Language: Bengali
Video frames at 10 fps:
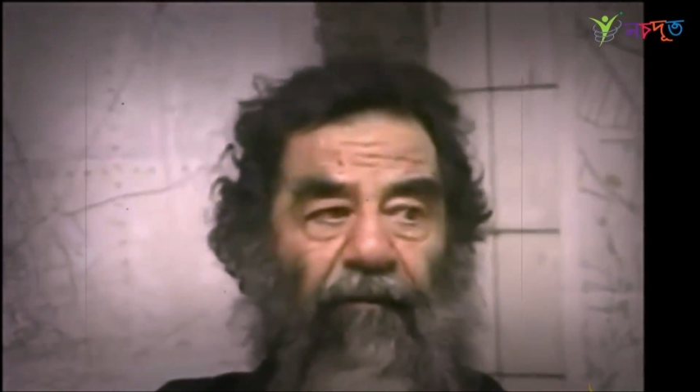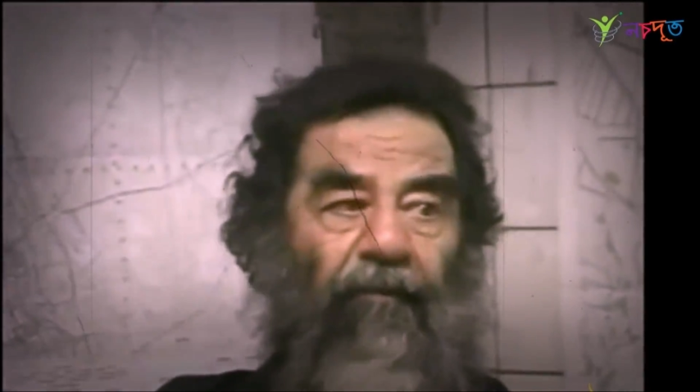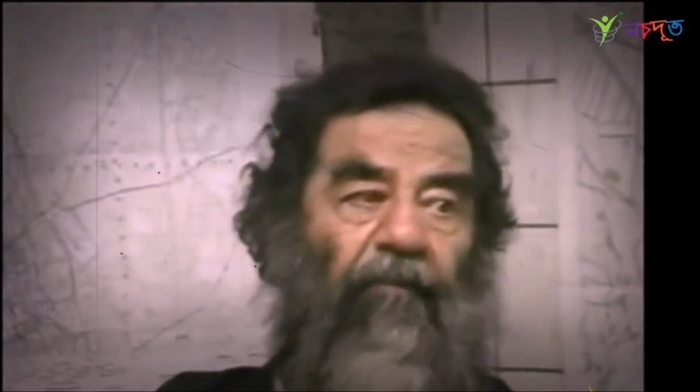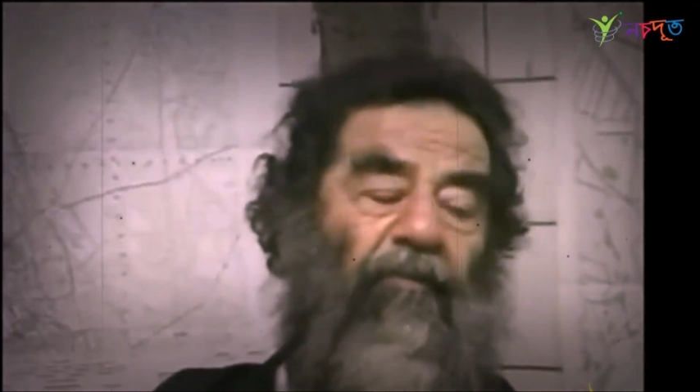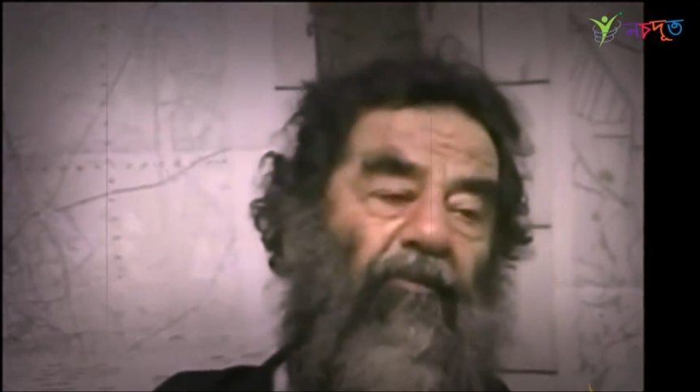
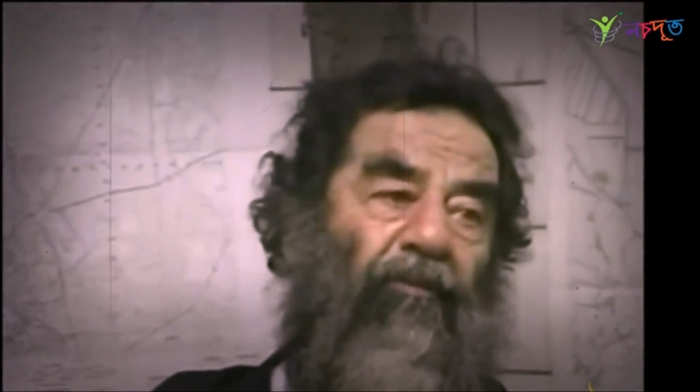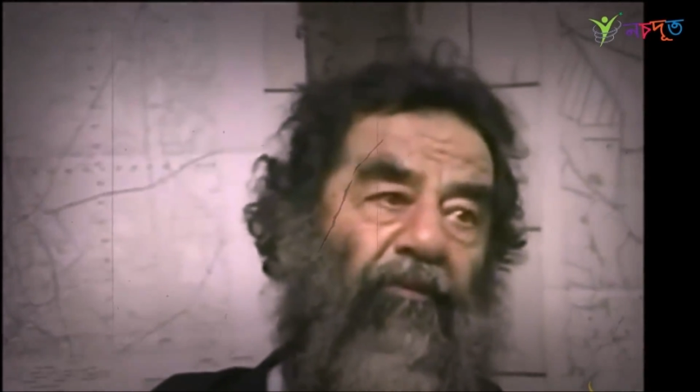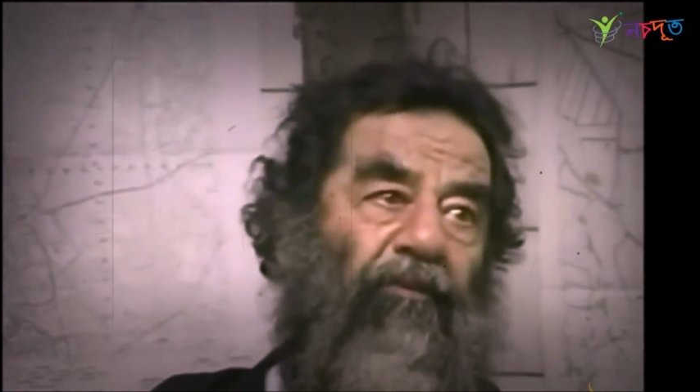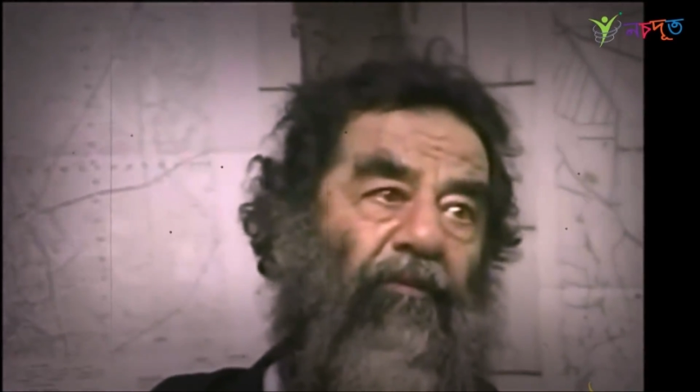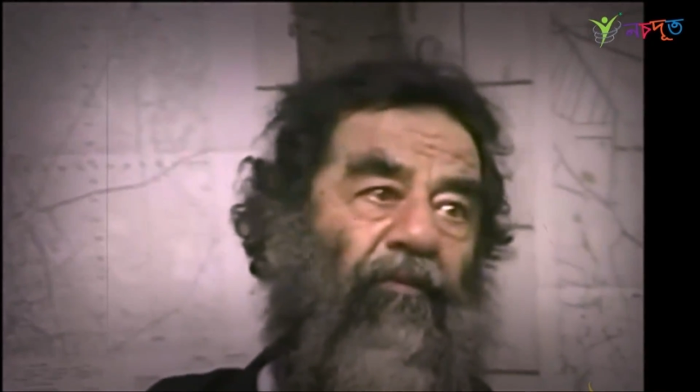তা নিয়ে বেশ
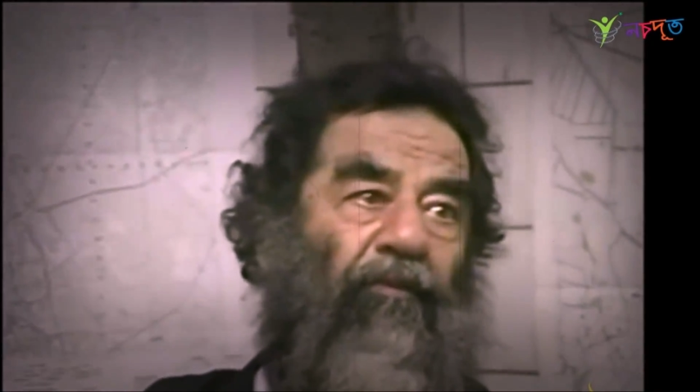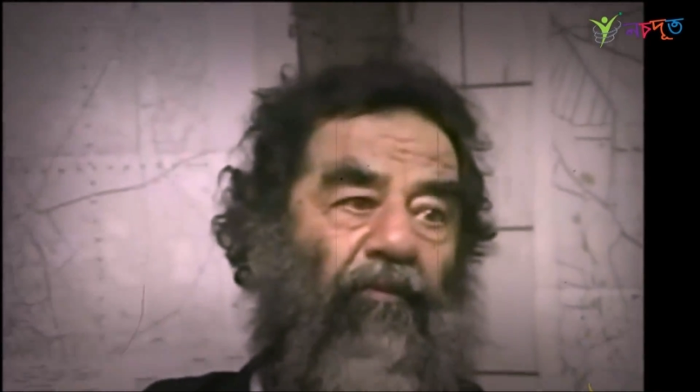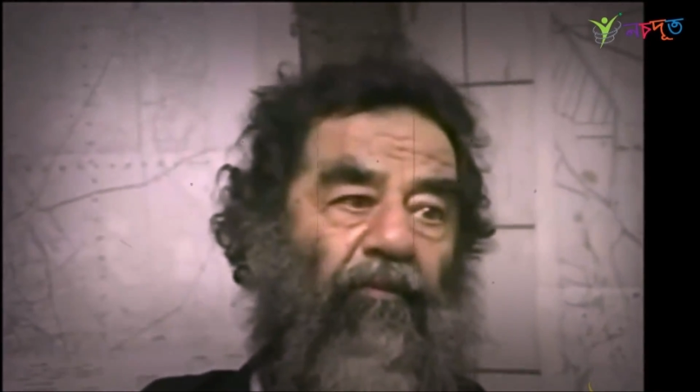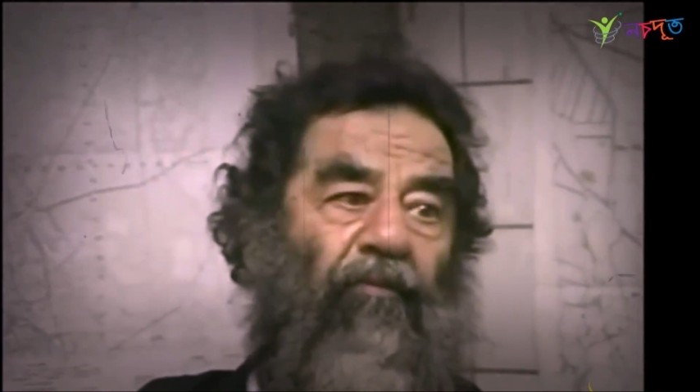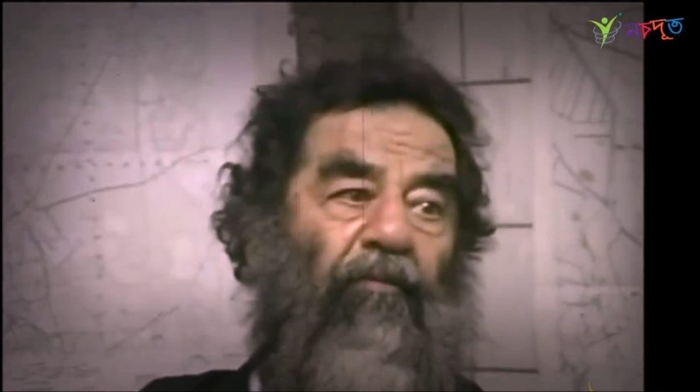বিতর্ক
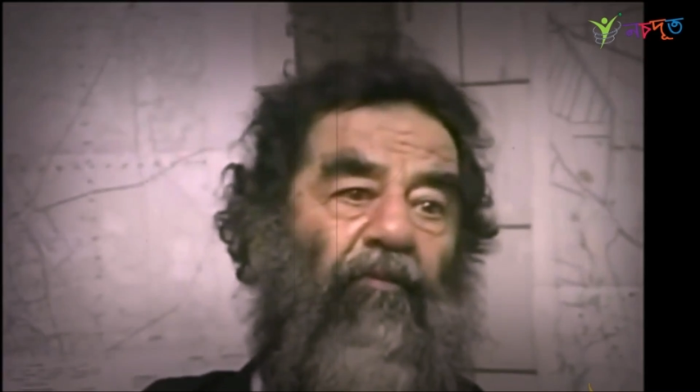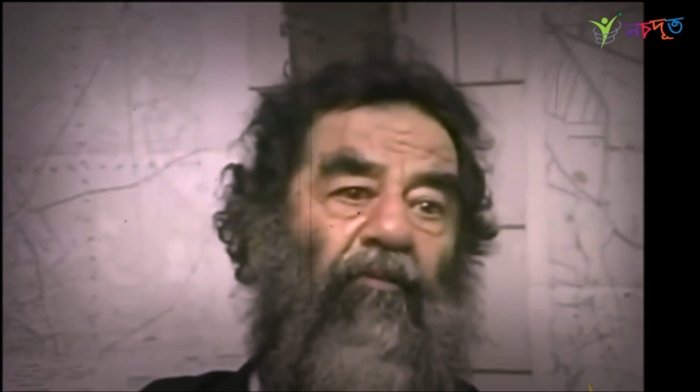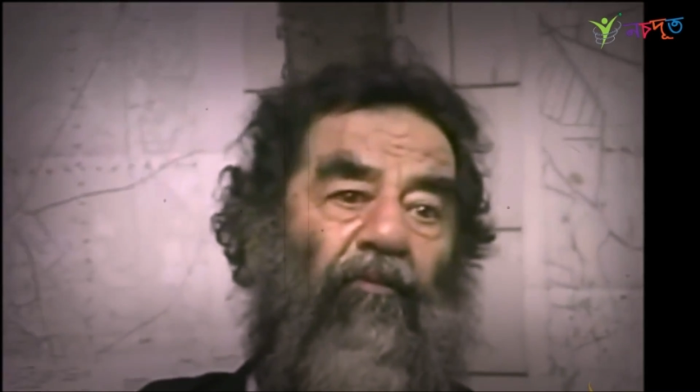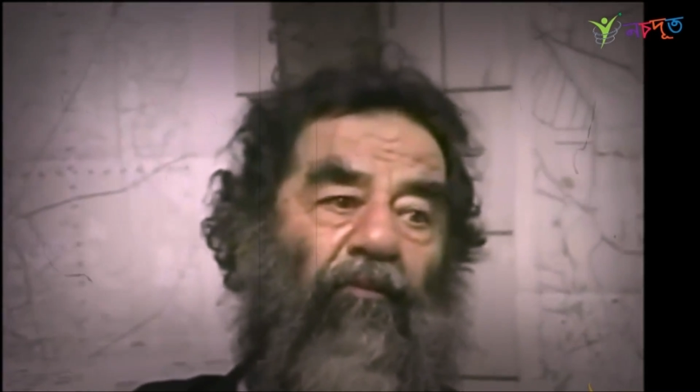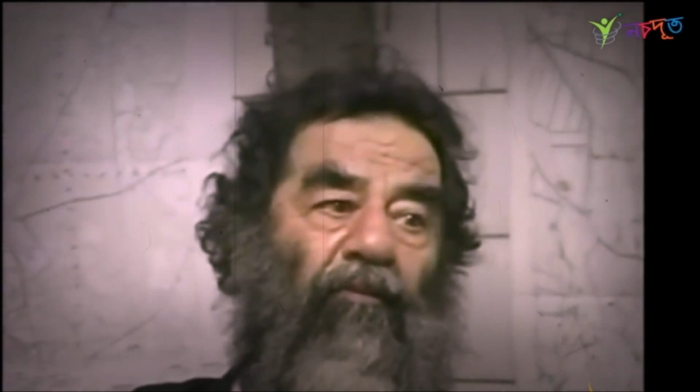রয়েছে
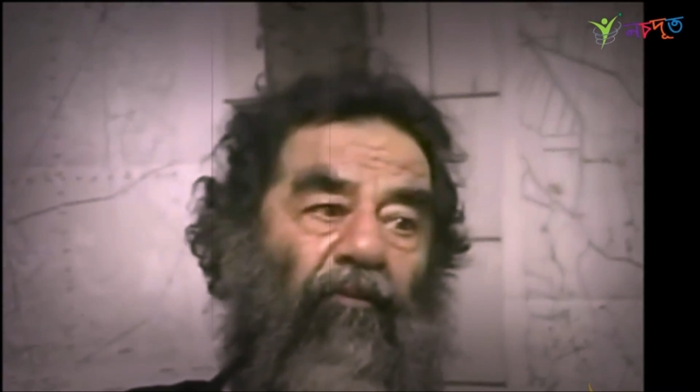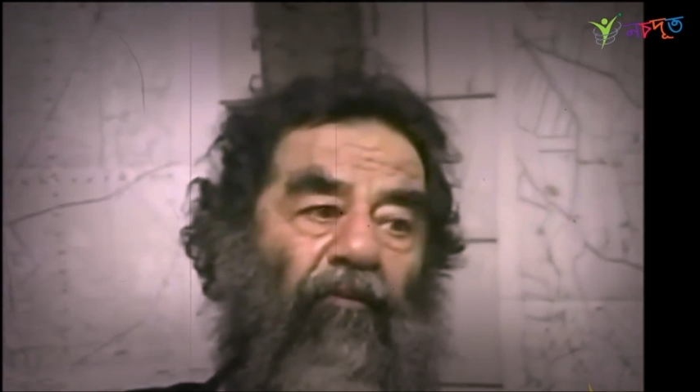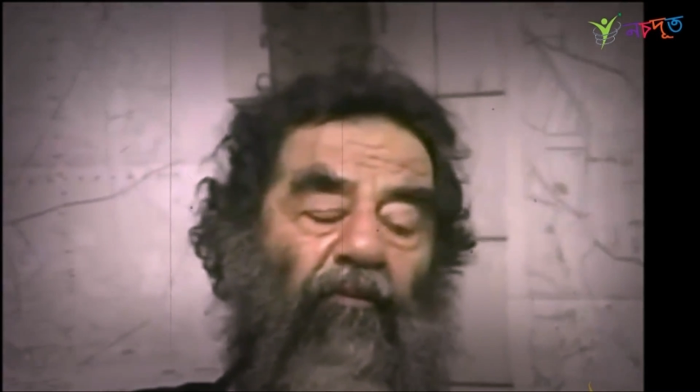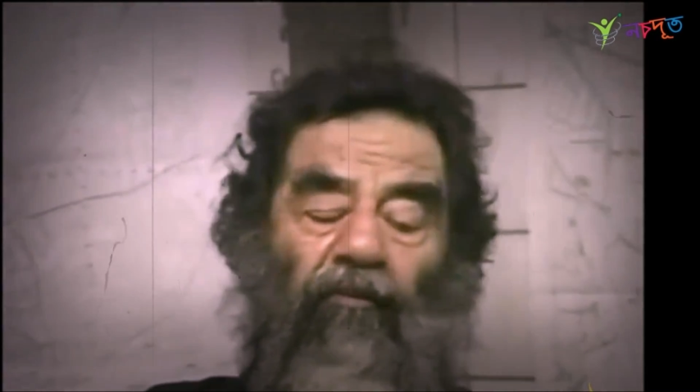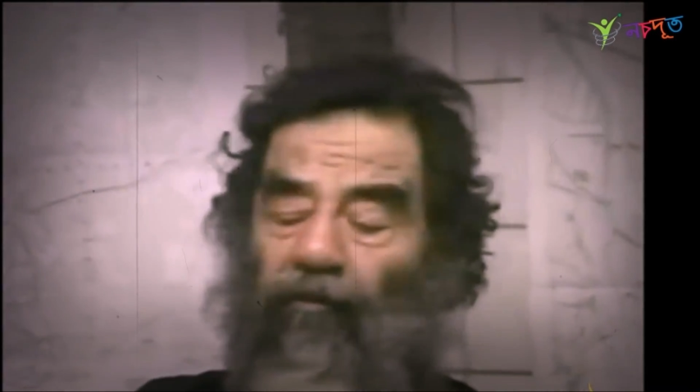কারো কারো
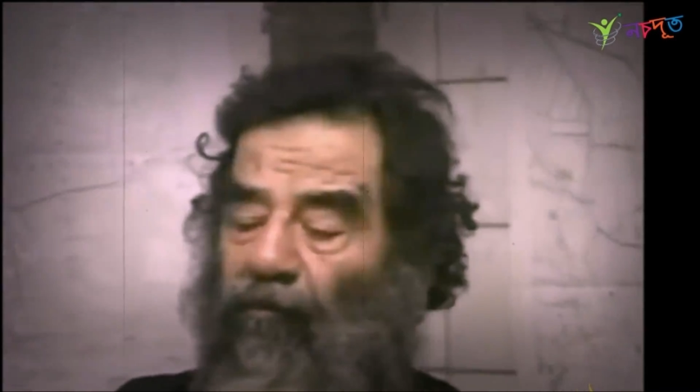দাবি